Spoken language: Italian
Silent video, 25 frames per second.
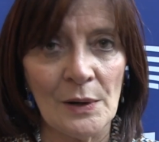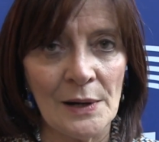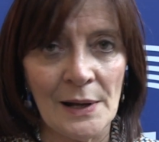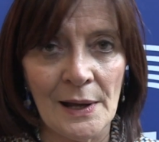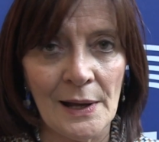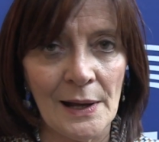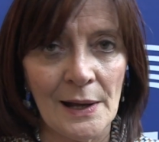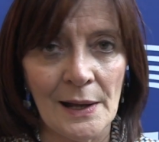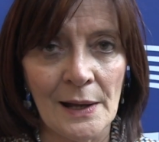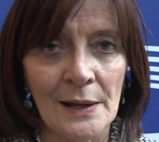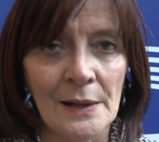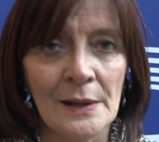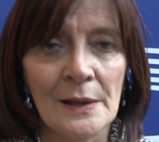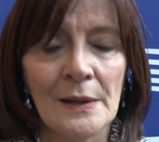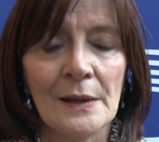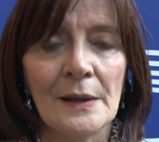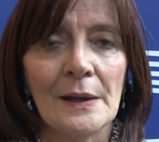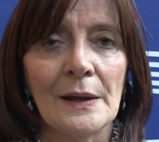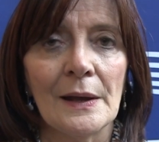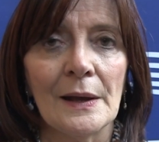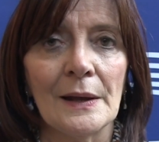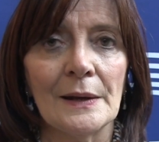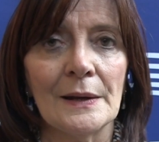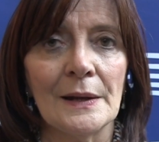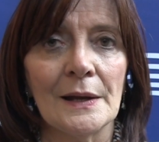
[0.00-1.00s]

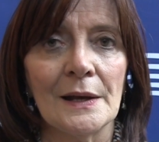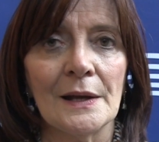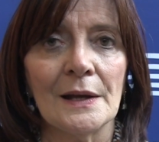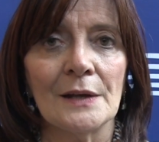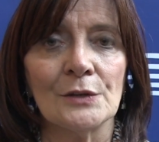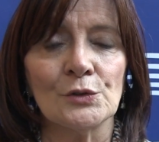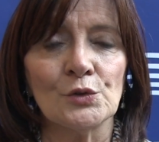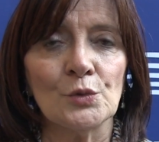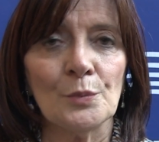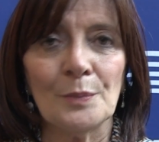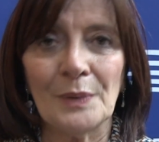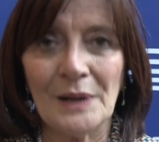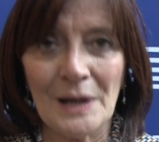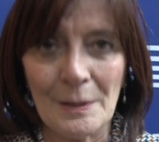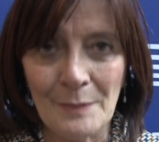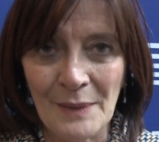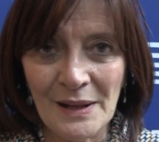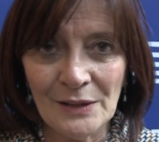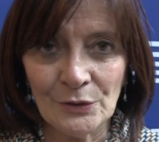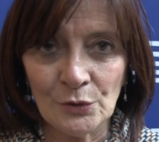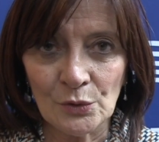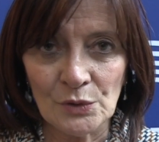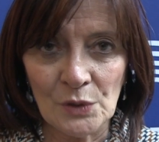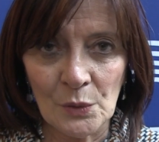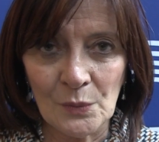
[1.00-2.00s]
al
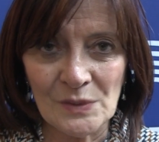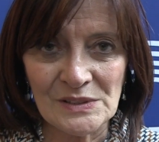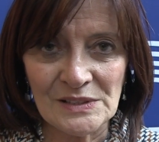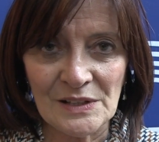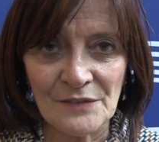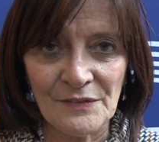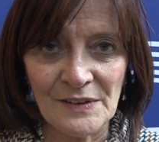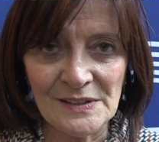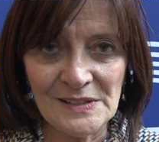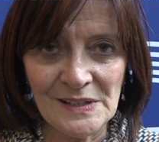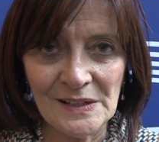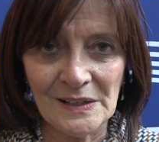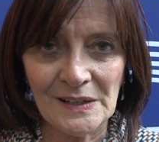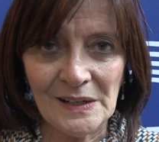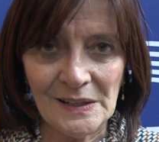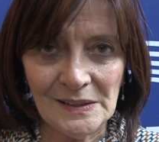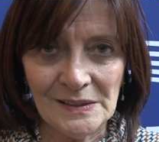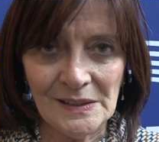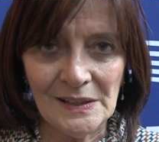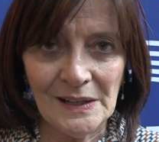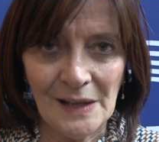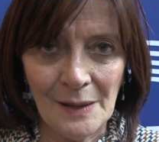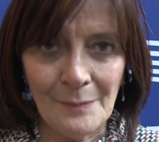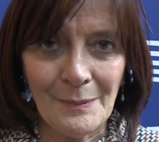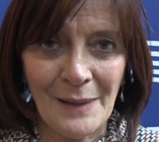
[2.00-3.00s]
superamento di questa fase
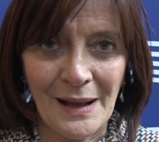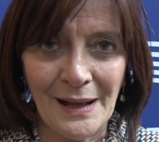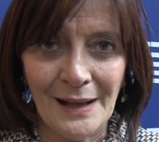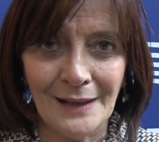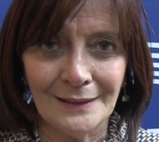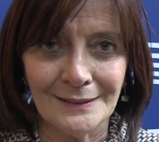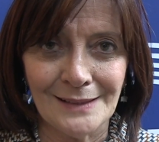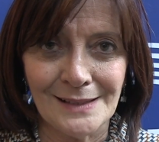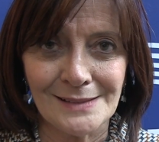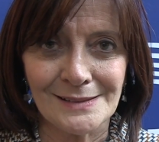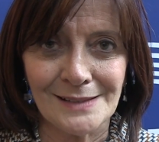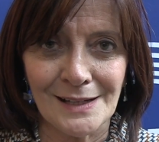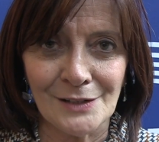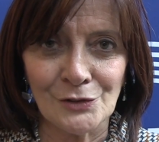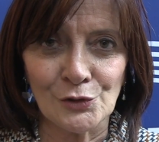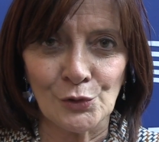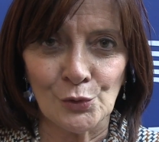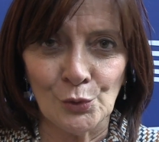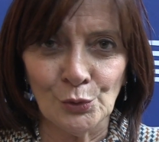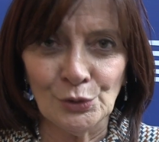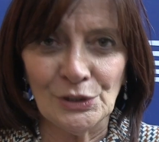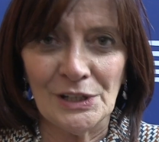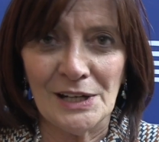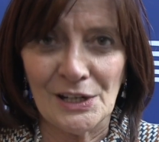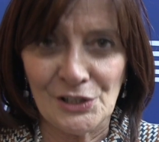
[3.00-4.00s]
critica ma nel senso
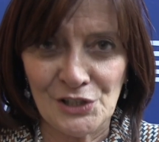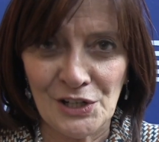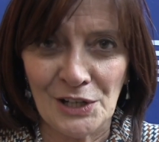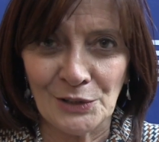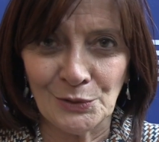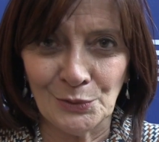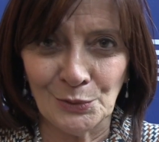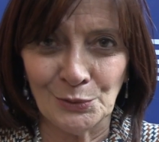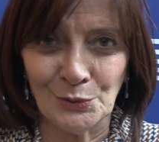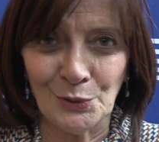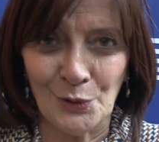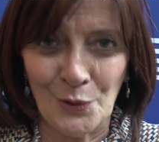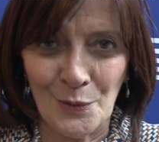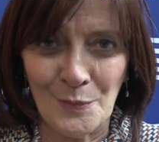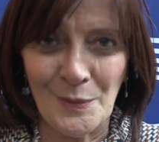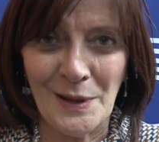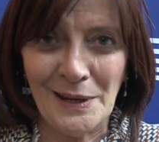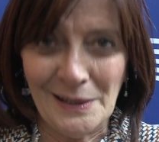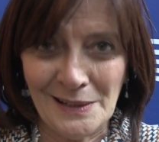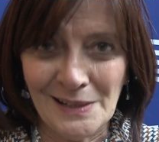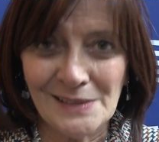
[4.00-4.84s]
non di lasciare tutto com'è,